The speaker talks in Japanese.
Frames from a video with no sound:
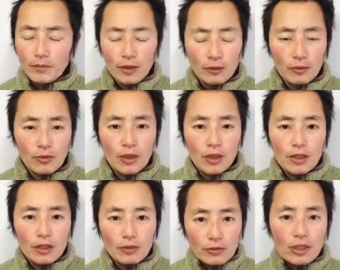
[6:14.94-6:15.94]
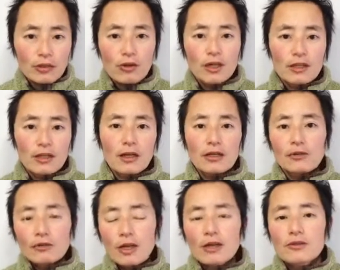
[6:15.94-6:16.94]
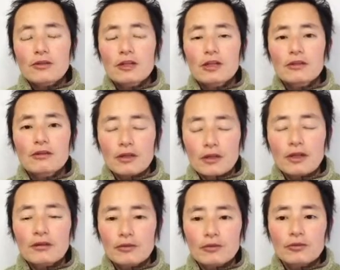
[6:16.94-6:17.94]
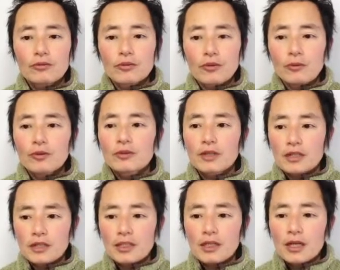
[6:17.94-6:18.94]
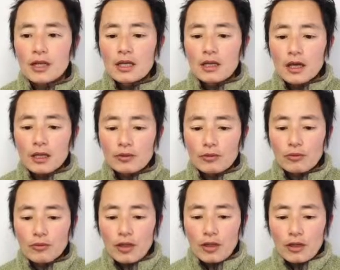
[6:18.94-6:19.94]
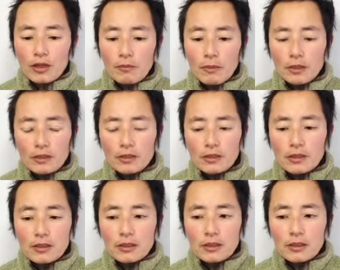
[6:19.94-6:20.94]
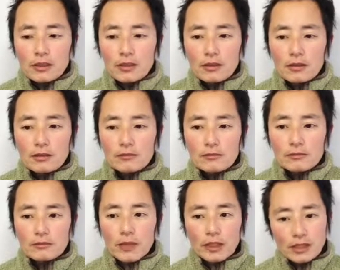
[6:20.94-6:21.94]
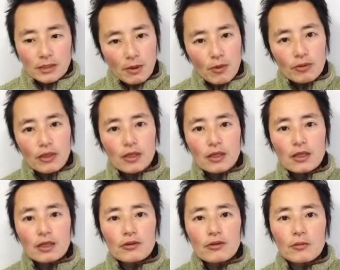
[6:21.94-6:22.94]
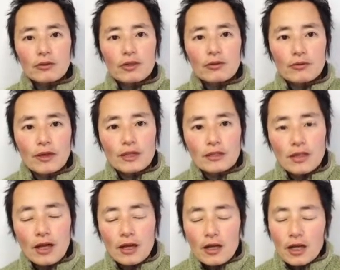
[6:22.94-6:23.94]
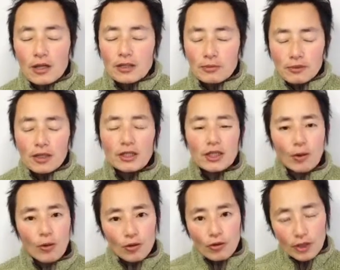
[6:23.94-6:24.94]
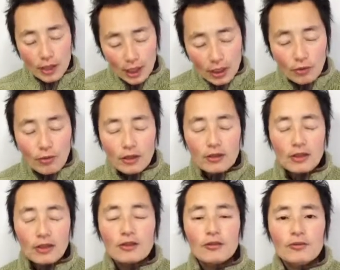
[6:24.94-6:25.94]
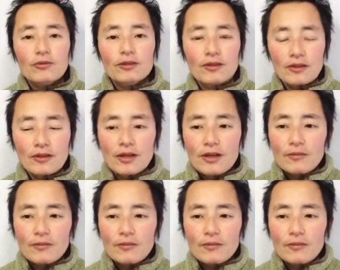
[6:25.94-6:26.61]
あのいろんな人がいたらいろんな発想ができるんだなっていうことを思ったし、あとやっぱりまあ一番大きく思ったことはですね、自分が日本語ができてよかったなということですね。